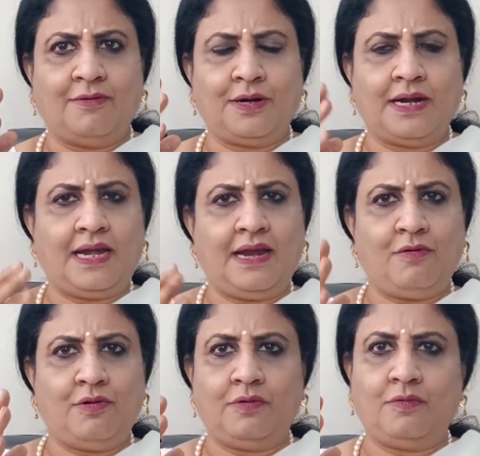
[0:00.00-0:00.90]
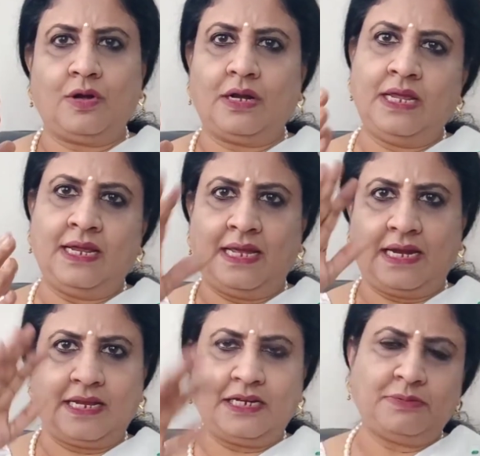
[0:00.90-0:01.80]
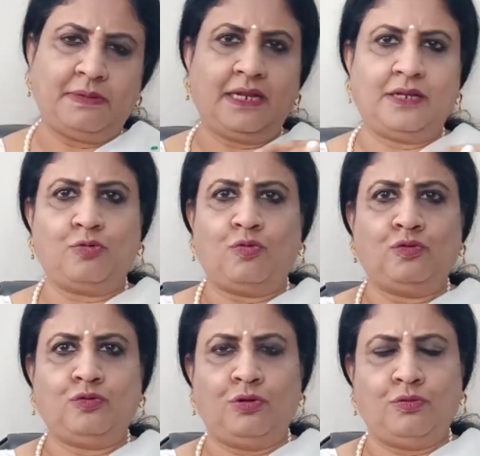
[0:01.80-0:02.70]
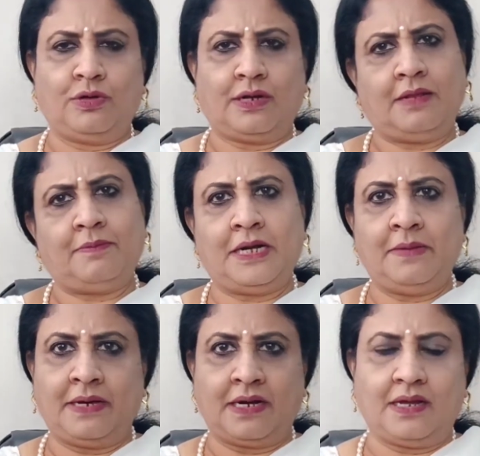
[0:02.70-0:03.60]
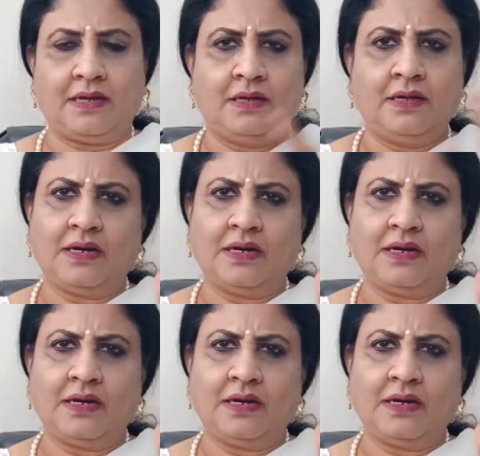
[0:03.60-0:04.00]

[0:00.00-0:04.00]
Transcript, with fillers: ஒரு நல்லா ஒன்று உங்களை நீங்களே என்கரேஜ் பண்ணிக்கிறதுக்கு ஒன்று சொல்லி கொடுக்குறேன் அதை பண்ணி பாருங்கள்